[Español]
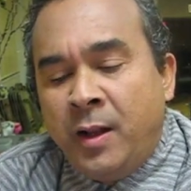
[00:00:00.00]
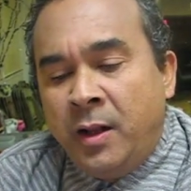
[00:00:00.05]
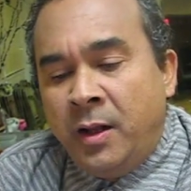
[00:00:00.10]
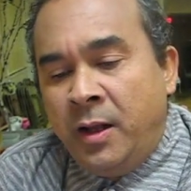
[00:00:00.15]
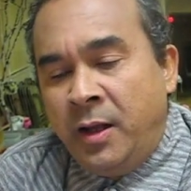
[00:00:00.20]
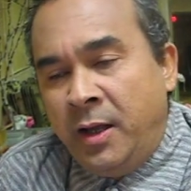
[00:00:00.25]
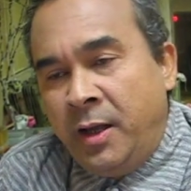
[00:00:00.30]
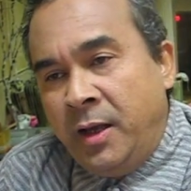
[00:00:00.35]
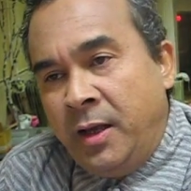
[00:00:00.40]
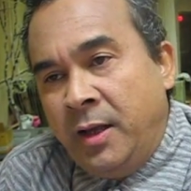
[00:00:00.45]

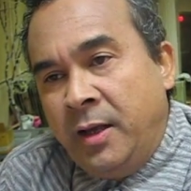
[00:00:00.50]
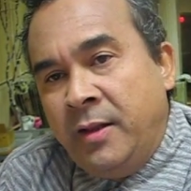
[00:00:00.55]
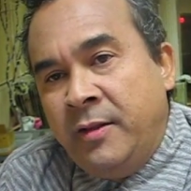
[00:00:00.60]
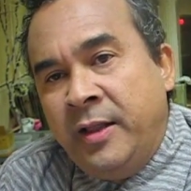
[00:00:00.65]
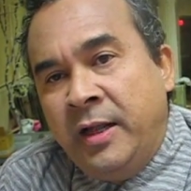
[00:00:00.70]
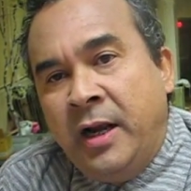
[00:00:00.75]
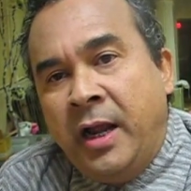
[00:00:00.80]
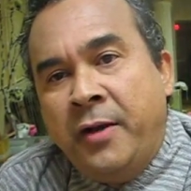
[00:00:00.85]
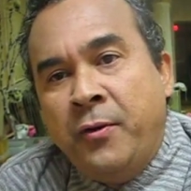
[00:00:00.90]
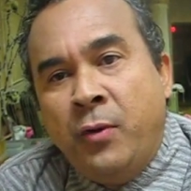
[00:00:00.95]
eh,
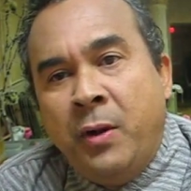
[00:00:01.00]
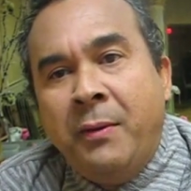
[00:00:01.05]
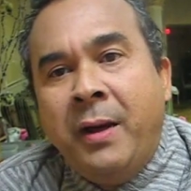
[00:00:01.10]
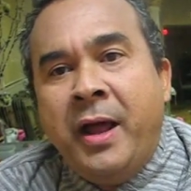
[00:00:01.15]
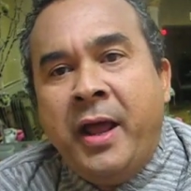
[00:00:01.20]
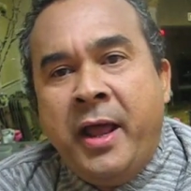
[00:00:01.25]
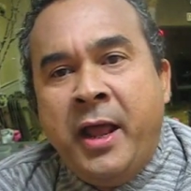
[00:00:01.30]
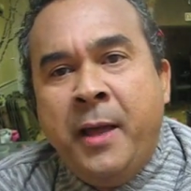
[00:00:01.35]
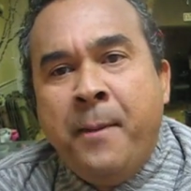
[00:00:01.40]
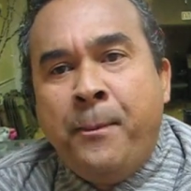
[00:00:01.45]
de la
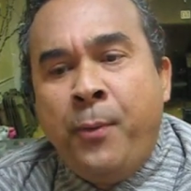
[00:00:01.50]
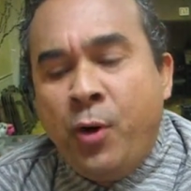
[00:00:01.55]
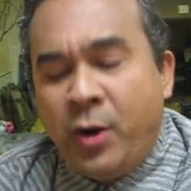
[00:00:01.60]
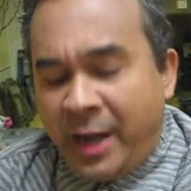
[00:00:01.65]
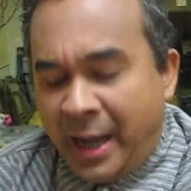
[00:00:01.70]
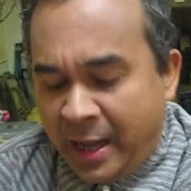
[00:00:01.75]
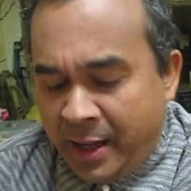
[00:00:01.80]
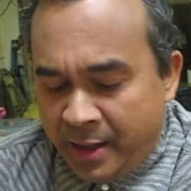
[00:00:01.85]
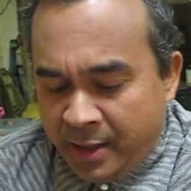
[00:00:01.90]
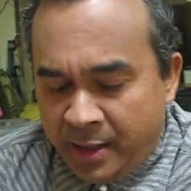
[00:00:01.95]
nueva
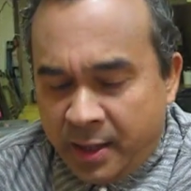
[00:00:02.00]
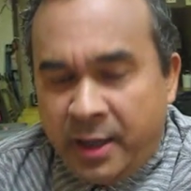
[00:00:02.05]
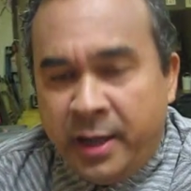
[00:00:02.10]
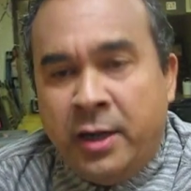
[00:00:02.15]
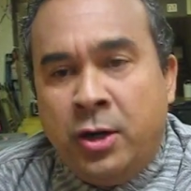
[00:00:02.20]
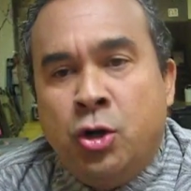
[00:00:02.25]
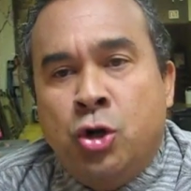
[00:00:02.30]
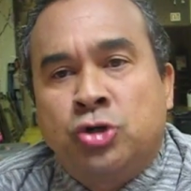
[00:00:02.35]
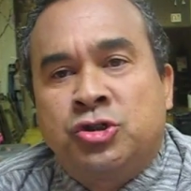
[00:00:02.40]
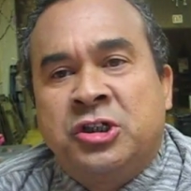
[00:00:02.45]
época
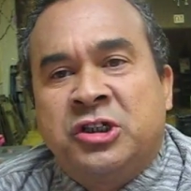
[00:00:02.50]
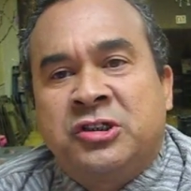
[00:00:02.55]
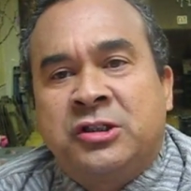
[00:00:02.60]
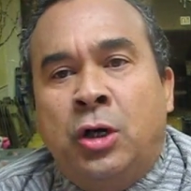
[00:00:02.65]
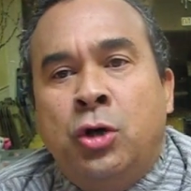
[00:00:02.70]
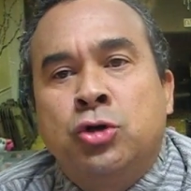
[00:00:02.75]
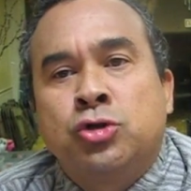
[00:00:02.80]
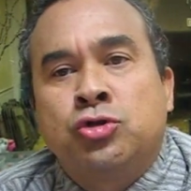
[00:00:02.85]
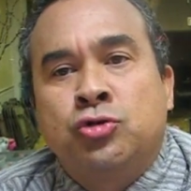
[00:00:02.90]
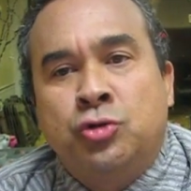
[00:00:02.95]
en los
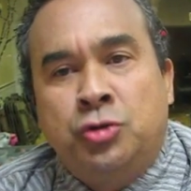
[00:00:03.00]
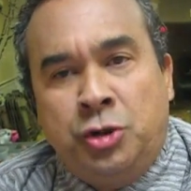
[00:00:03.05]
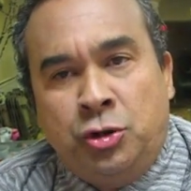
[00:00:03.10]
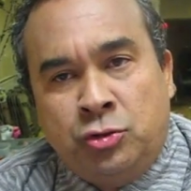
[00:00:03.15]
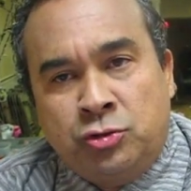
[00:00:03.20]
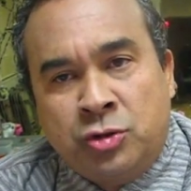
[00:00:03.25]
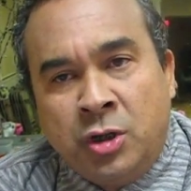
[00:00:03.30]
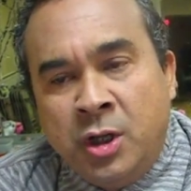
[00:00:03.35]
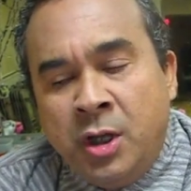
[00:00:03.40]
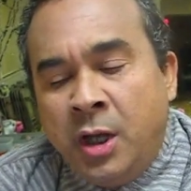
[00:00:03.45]
Estados
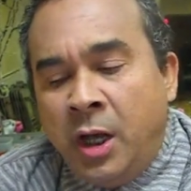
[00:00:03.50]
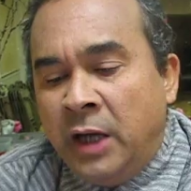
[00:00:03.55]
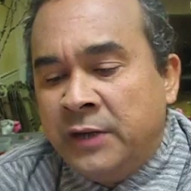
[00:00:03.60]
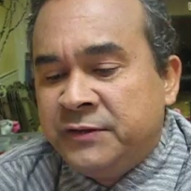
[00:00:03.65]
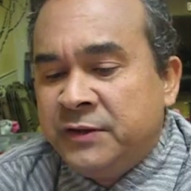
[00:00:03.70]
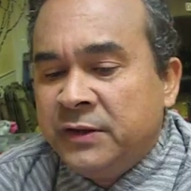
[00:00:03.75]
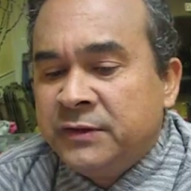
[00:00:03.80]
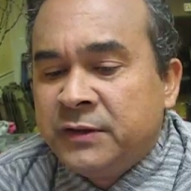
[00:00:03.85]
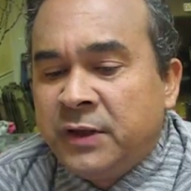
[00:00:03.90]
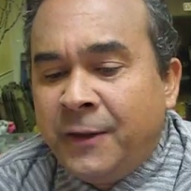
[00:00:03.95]
Unidos.
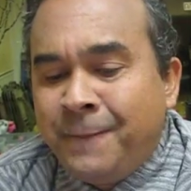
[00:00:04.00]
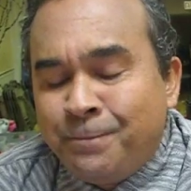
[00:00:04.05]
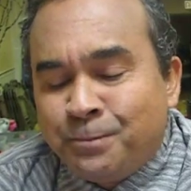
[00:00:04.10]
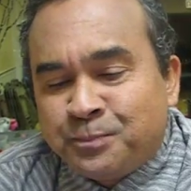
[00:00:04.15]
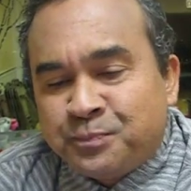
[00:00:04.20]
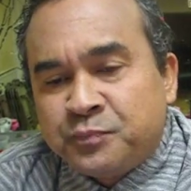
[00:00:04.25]
Así es que